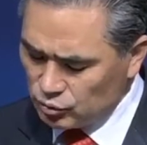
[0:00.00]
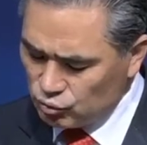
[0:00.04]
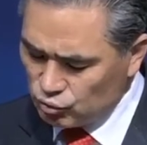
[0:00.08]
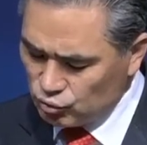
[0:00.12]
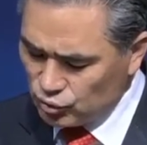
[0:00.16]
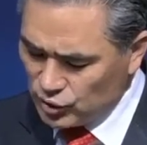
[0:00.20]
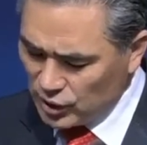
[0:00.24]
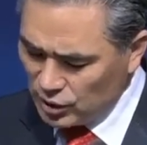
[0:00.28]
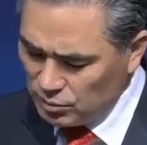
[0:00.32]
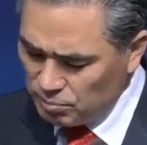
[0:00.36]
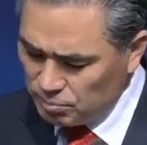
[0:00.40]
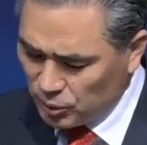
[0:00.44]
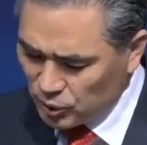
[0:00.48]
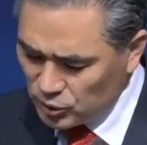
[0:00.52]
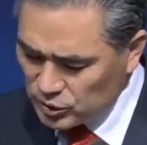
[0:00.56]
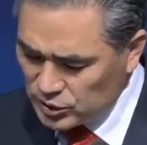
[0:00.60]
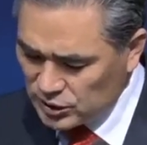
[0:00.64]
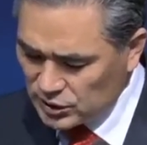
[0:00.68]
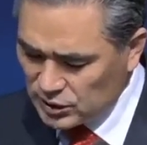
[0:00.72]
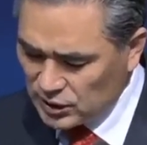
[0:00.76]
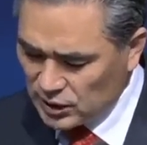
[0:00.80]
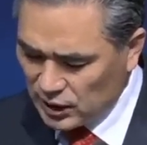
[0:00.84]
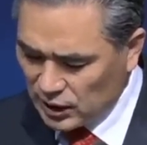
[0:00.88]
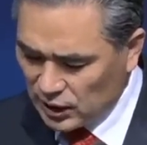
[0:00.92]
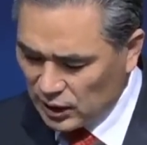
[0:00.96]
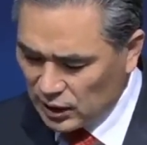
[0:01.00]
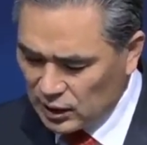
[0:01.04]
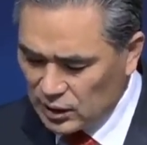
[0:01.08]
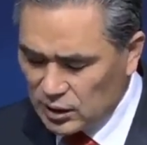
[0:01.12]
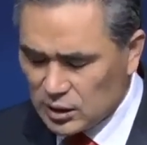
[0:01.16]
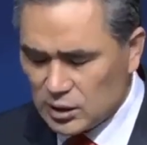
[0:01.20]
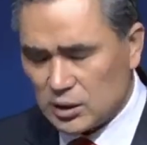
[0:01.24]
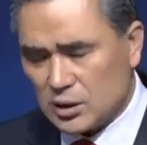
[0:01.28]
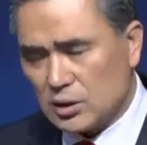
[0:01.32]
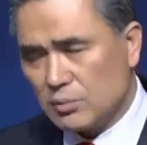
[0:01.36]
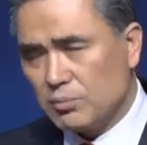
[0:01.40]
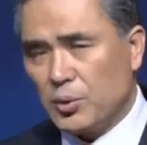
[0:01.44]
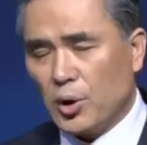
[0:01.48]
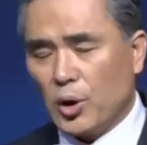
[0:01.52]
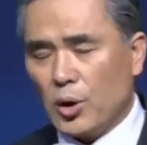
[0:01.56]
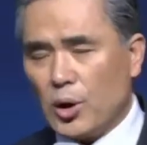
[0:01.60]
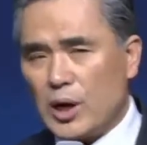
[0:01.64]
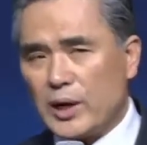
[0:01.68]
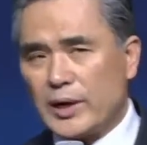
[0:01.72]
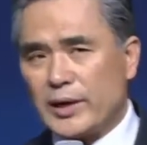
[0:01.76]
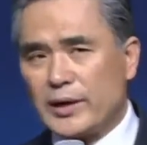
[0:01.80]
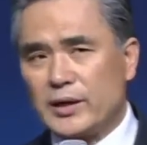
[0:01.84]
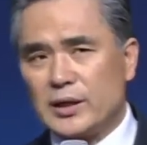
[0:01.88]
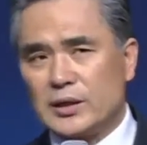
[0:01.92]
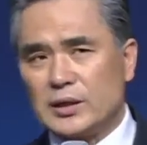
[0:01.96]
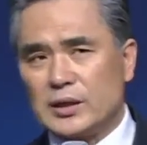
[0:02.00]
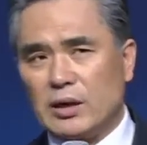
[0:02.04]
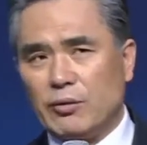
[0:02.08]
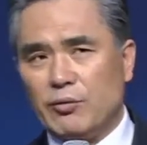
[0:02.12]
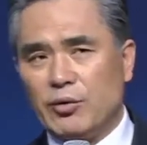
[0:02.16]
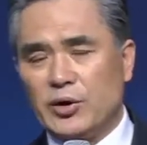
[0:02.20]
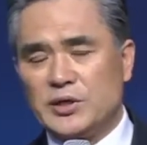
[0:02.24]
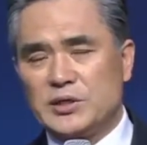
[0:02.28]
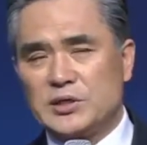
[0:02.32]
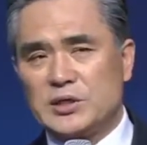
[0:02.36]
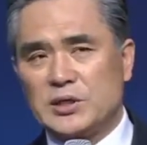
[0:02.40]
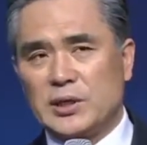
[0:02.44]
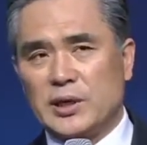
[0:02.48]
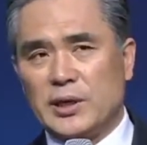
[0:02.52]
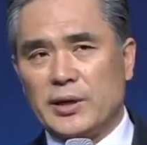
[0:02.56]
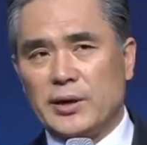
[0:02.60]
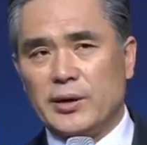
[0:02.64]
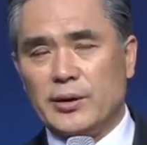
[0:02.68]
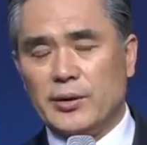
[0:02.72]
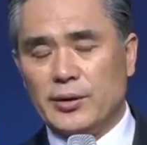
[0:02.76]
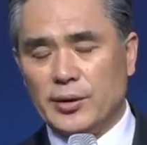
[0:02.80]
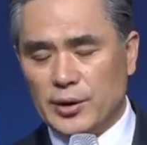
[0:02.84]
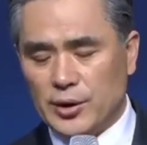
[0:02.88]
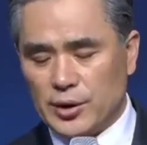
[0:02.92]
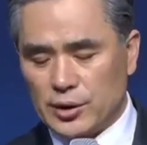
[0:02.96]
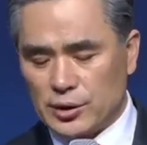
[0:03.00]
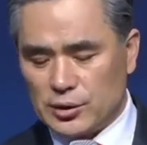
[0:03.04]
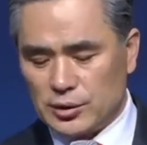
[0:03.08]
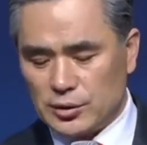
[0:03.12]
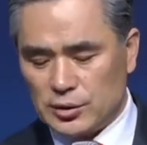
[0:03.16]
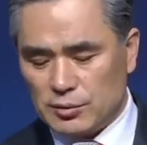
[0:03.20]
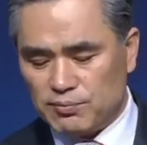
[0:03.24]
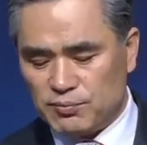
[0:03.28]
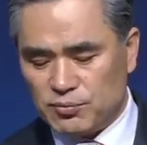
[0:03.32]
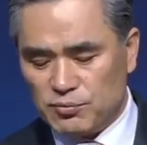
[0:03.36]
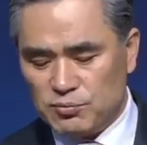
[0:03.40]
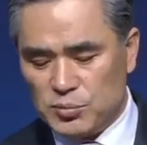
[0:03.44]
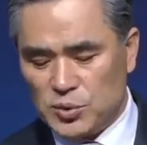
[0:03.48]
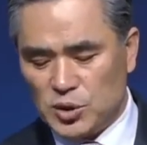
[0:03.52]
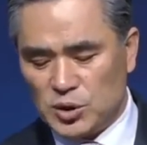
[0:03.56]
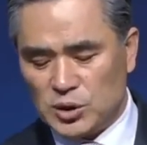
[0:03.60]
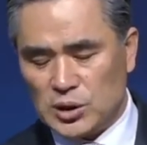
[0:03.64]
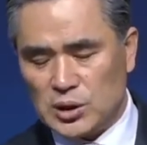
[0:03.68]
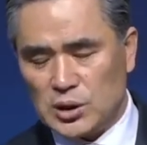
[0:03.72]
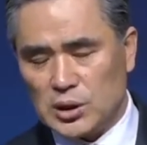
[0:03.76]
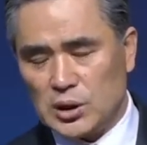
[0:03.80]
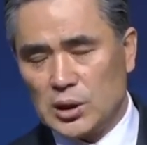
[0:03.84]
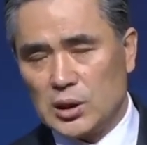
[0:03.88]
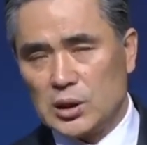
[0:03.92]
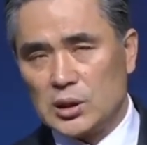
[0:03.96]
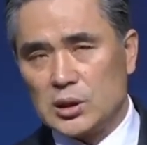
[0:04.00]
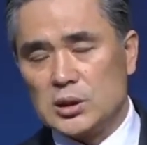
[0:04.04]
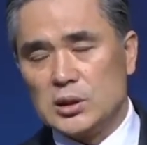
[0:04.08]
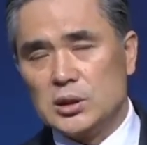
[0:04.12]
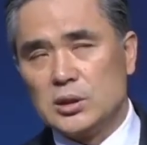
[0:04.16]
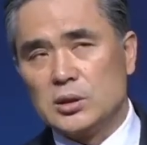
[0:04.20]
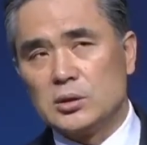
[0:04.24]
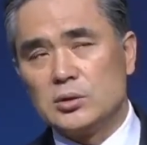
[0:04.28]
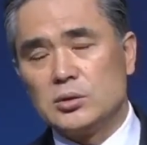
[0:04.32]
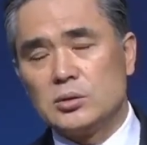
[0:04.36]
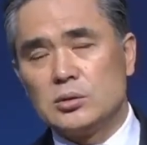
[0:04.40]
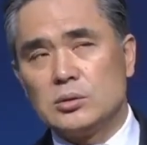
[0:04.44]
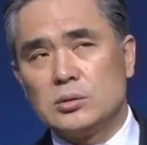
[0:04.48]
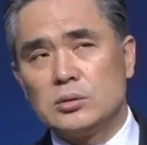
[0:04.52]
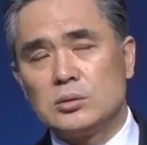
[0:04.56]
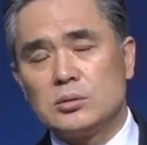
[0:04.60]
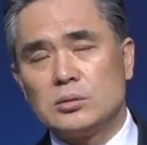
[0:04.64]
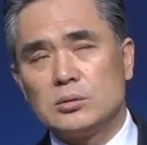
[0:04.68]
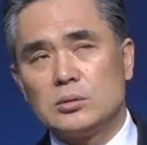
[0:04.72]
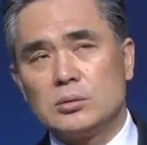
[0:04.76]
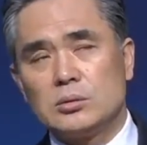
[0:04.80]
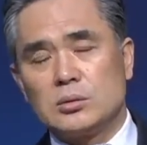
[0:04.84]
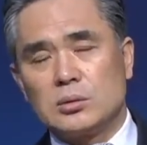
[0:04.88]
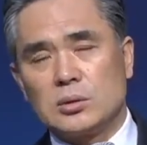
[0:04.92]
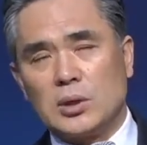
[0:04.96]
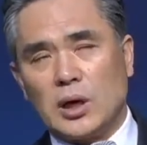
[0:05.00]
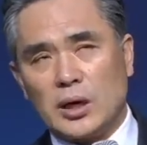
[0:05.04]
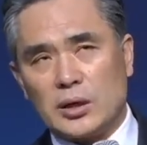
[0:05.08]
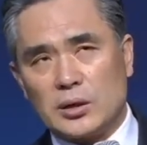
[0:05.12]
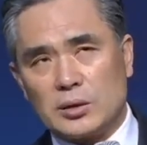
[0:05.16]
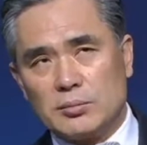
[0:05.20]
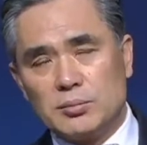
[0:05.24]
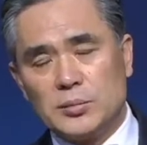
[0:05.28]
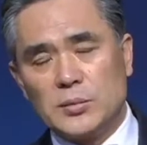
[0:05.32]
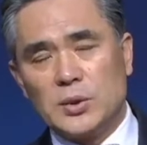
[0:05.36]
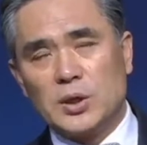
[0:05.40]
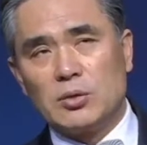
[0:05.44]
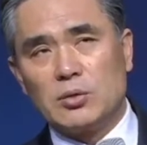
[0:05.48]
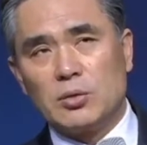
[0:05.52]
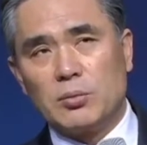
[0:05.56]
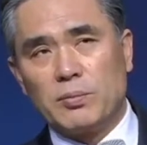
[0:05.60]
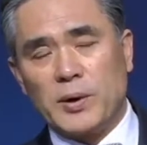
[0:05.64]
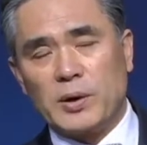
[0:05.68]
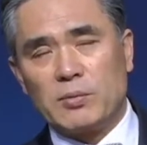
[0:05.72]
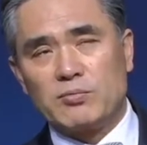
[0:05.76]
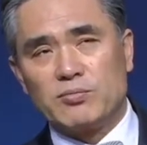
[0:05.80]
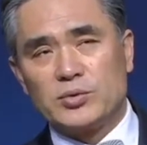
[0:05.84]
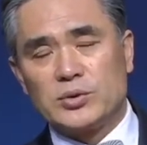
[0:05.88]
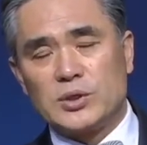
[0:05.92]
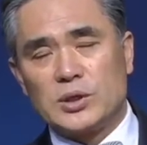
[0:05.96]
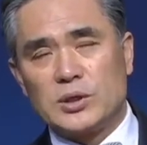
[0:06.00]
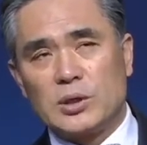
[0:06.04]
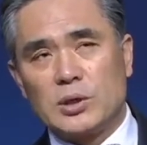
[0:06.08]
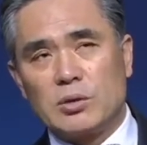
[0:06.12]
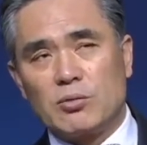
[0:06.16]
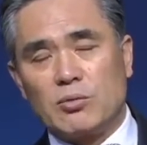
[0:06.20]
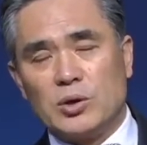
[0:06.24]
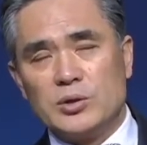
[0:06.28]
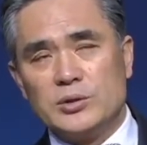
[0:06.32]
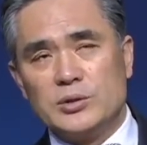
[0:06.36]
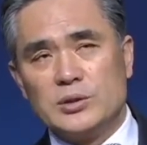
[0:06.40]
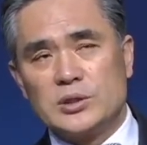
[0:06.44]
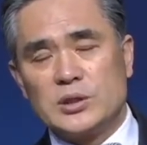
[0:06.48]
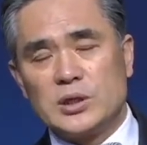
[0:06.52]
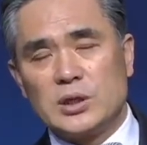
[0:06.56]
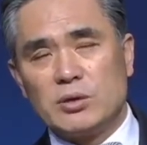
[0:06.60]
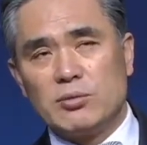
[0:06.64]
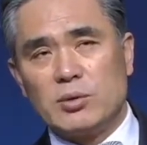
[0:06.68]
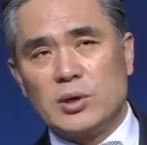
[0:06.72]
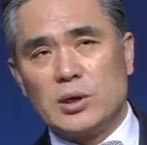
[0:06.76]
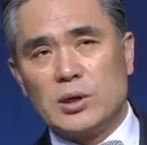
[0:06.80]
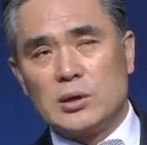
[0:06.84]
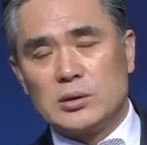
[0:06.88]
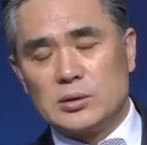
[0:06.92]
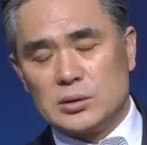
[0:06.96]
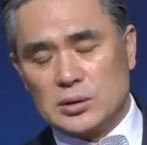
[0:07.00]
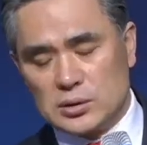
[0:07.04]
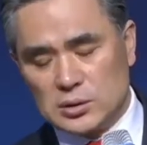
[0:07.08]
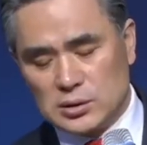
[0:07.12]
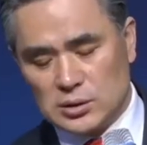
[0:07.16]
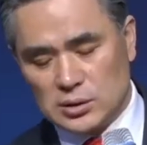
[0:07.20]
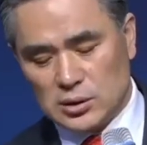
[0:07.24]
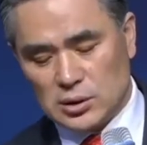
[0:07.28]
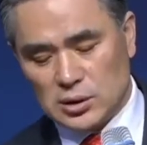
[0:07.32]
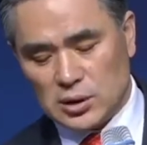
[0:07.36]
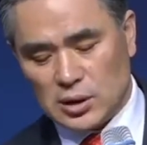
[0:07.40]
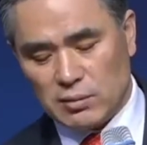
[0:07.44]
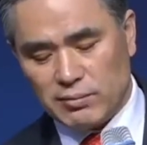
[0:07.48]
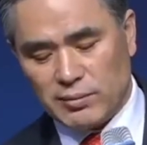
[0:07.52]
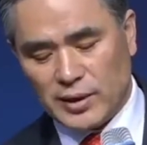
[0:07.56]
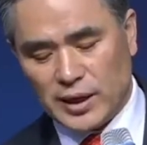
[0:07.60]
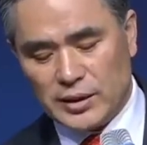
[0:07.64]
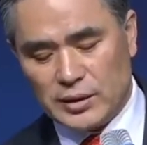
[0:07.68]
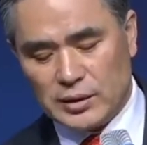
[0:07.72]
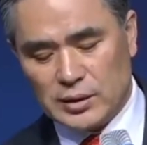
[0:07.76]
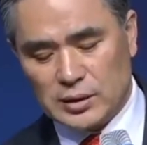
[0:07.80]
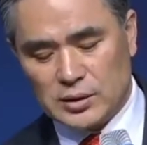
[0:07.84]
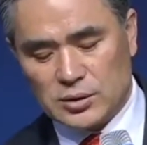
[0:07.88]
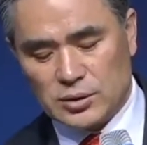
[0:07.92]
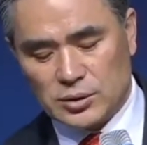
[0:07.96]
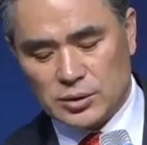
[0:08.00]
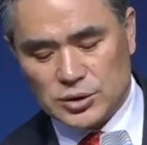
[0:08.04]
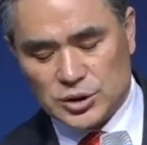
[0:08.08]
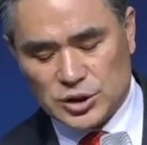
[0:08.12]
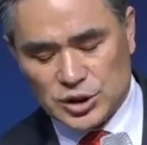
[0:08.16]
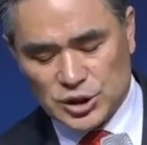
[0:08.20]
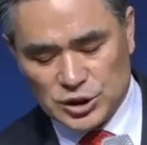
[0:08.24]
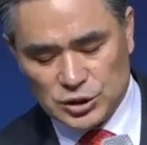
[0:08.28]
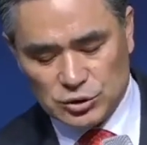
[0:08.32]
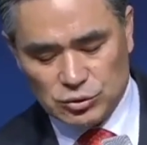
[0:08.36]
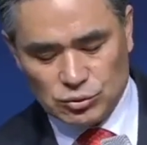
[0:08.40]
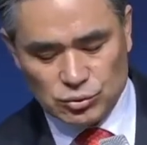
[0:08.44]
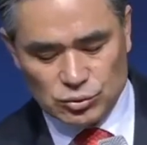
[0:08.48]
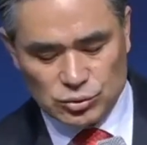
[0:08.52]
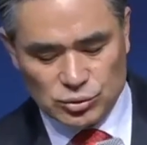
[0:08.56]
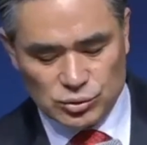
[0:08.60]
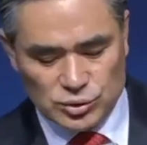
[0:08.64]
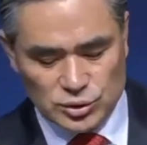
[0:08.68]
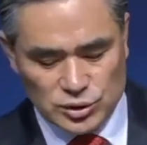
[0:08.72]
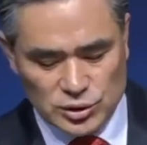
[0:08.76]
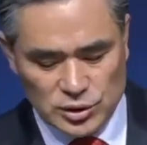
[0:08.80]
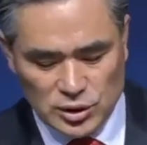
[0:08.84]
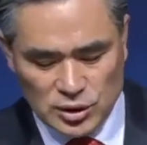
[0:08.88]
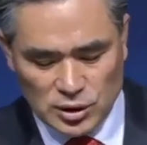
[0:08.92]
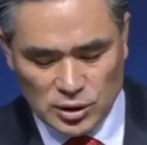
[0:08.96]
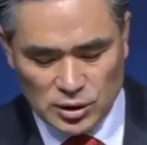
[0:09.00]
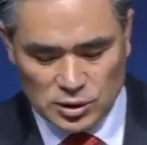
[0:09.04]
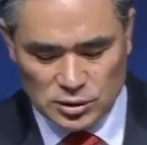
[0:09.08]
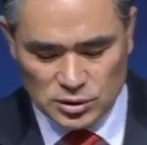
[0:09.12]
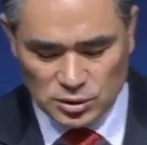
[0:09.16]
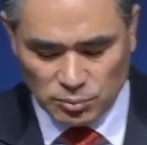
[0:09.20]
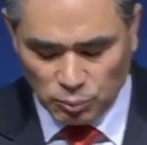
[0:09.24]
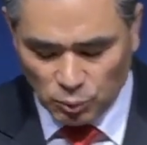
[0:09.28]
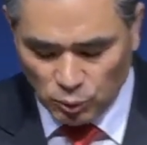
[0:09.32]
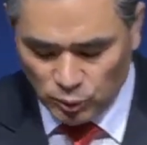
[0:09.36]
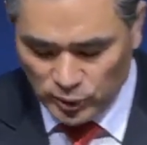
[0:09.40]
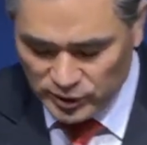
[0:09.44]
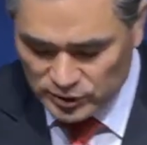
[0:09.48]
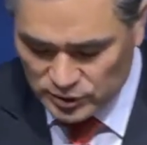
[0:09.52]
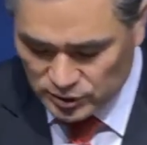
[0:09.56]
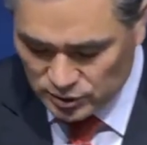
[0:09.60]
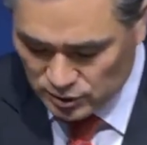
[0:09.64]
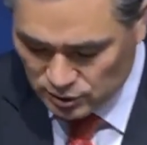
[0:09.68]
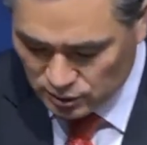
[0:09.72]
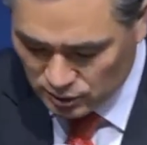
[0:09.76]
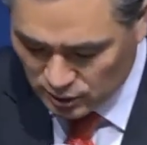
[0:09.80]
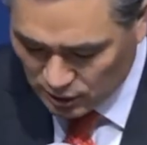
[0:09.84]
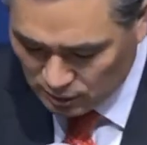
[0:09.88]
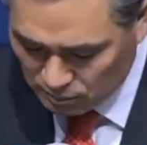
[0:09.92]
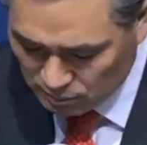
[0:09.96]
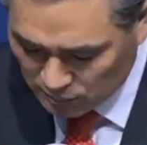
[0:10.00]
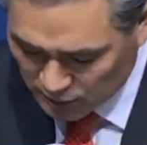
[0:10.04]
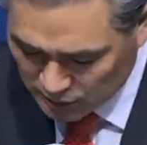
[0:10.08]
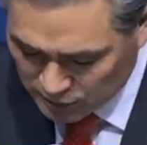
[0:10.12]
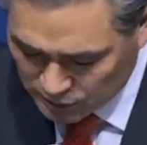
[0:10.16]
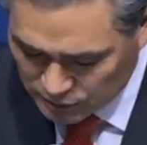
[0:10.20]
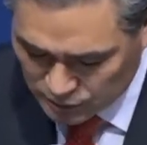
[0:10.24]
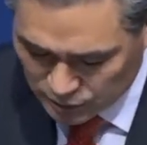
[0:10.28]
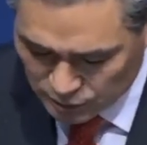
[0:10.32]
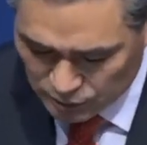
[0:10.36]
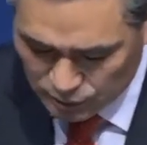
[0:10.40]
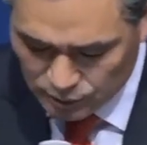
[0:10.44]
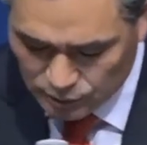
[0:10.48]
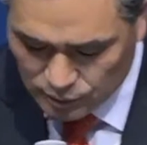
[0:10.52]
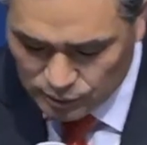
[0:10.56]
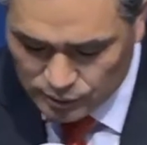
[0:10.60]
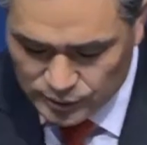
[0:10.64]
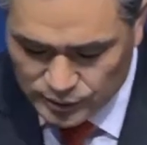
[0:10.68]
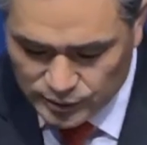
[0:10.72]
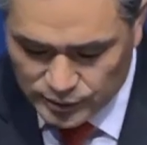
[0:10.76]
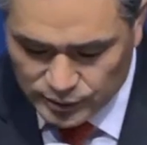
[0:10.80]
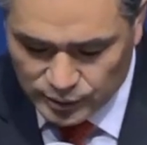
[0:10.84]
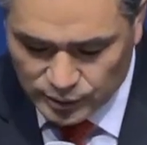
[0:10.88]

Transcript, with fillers: 유대인 벗인가? 그 명확하게 나와 있진 않아요. 그런데 분명히 이런 나름대로 백부장의 권세와 능력에 맞는 그런 친구들을 이제 보냈을 거란 말이죠.